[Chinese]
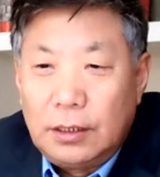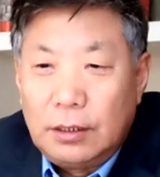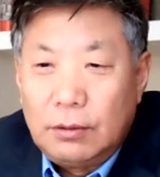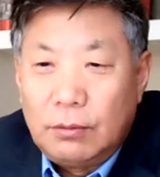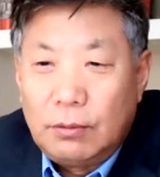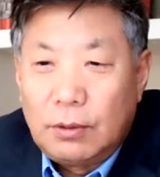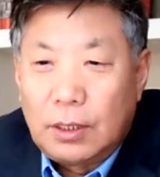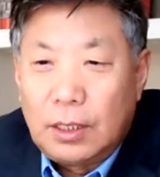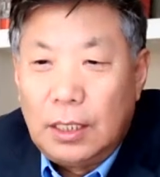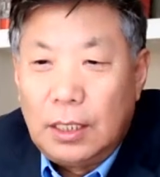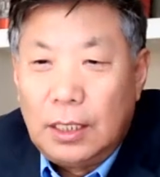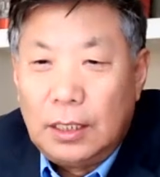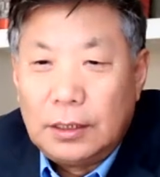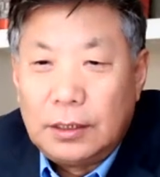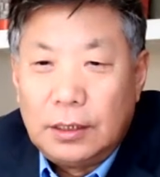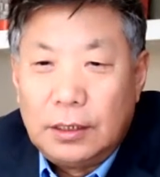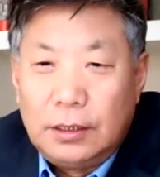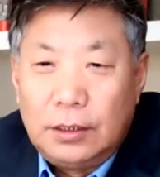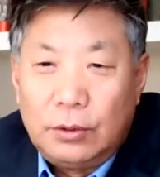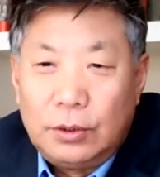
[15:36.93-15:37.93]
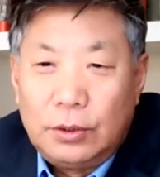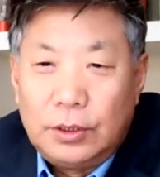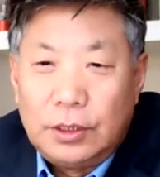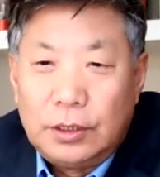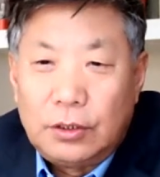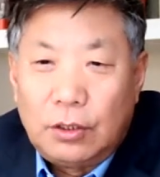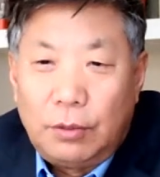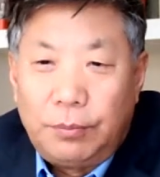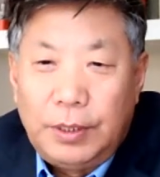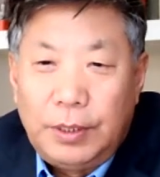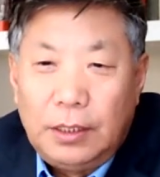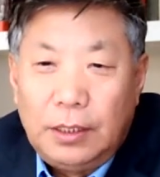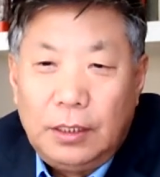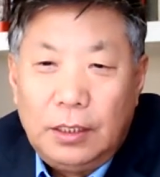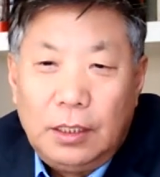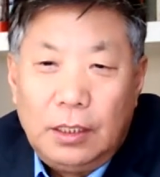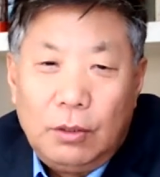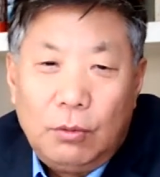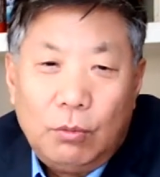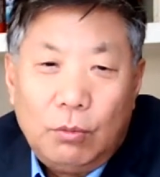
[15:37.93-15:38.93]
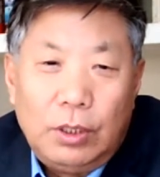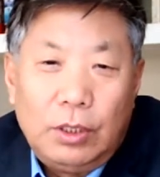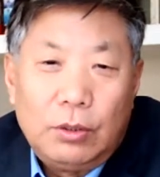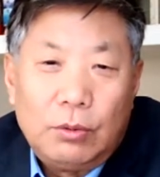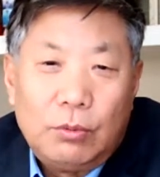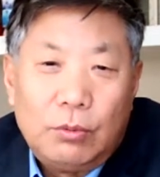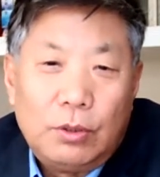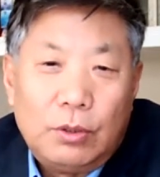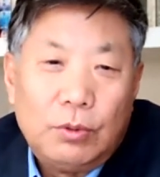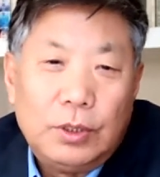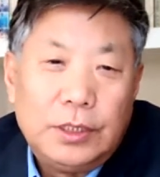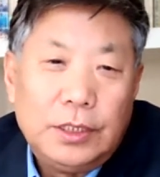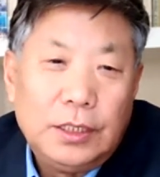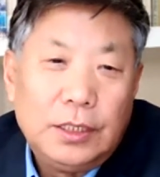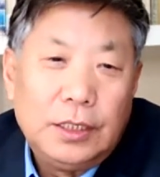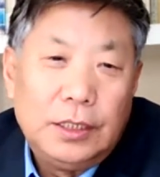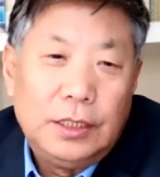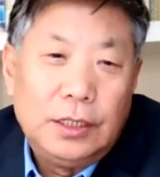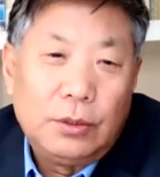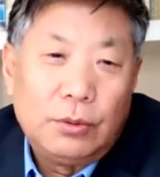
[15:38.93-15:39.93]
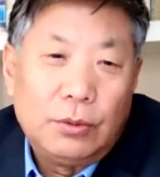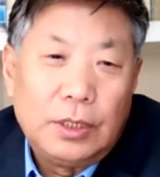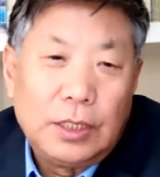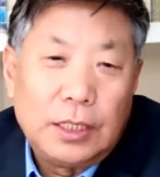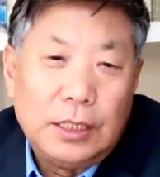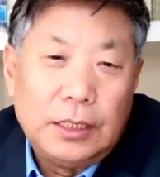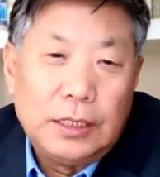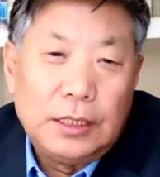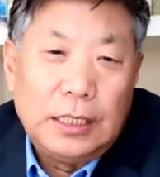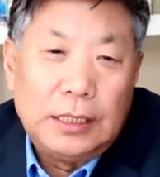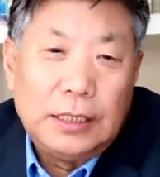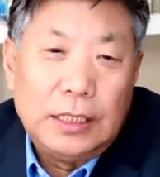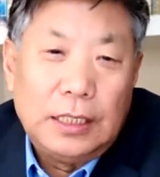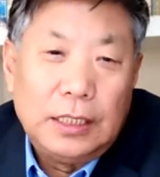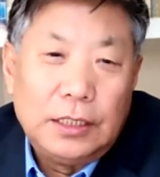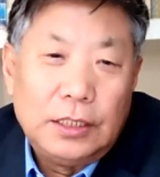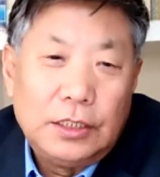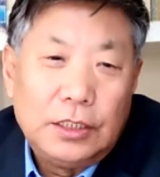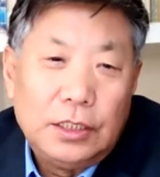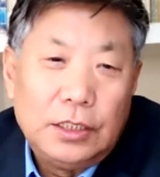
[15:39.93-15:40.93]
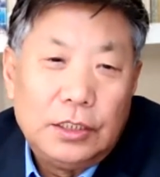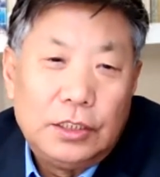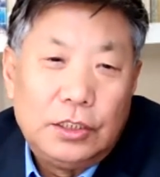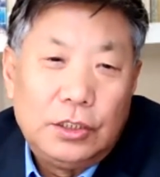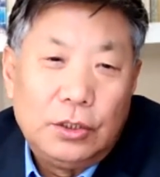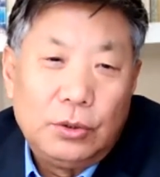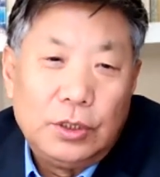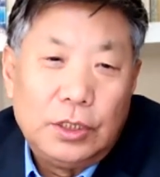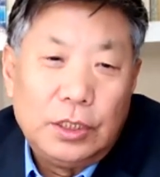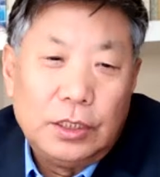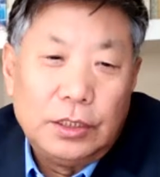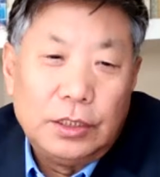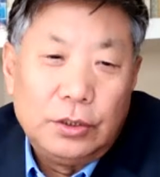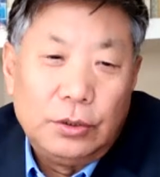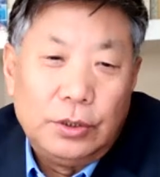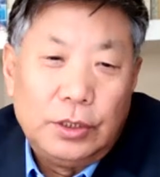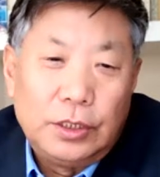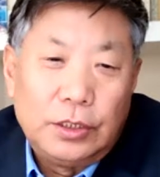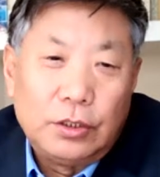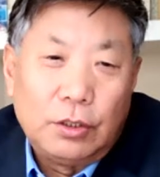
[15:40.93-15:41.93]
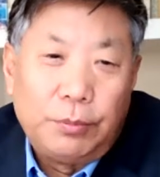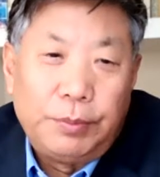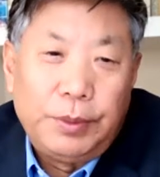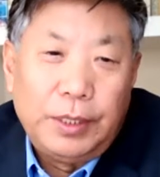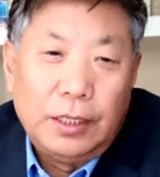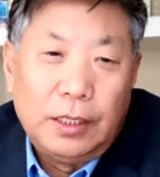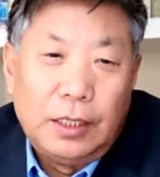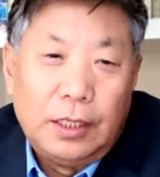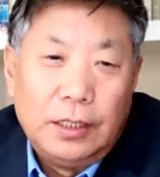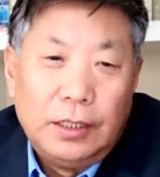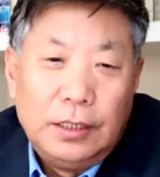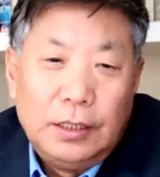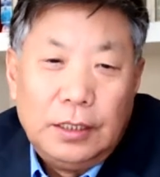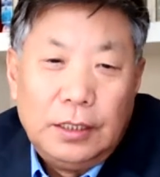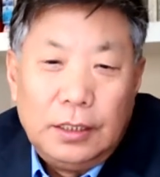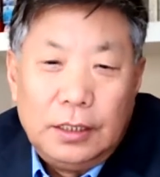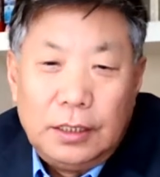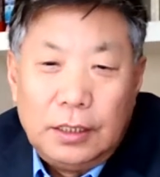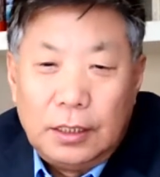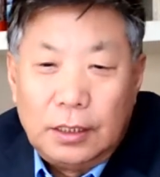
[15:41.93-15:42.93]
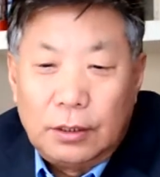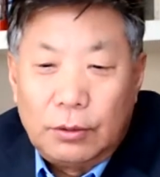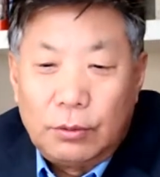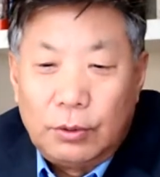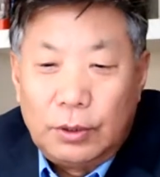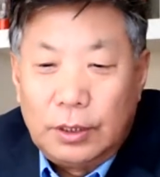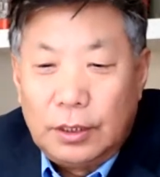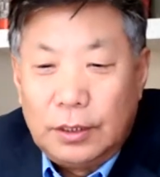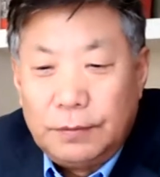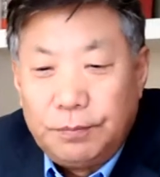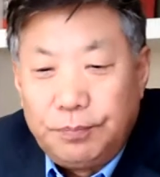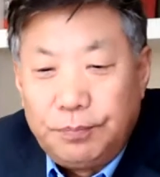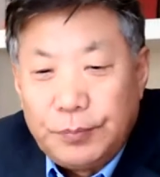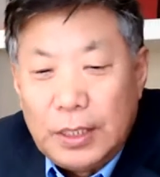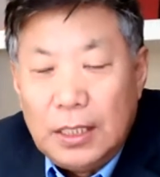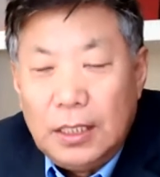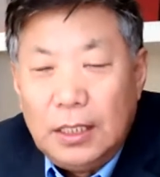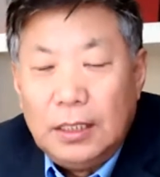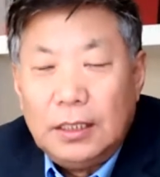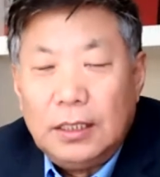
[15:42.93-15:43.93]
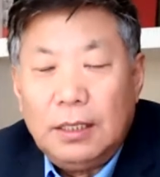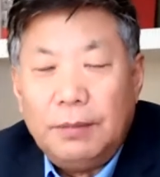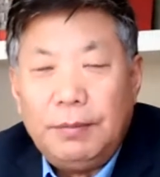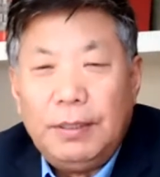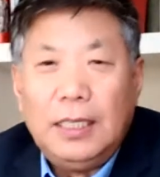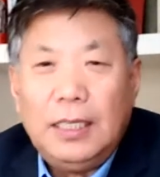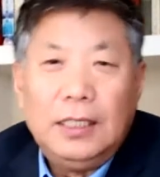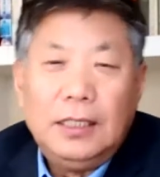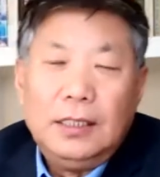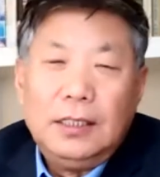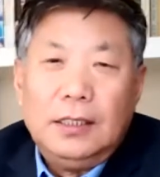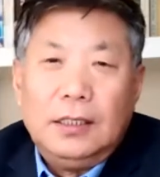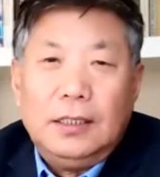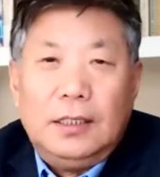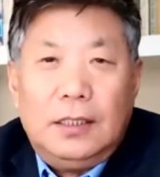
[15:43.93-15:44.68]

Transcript: 我看啊，这有些照片，我一我我这个一会儿给大家秀一下秀一下照片啊，呃或者，那么。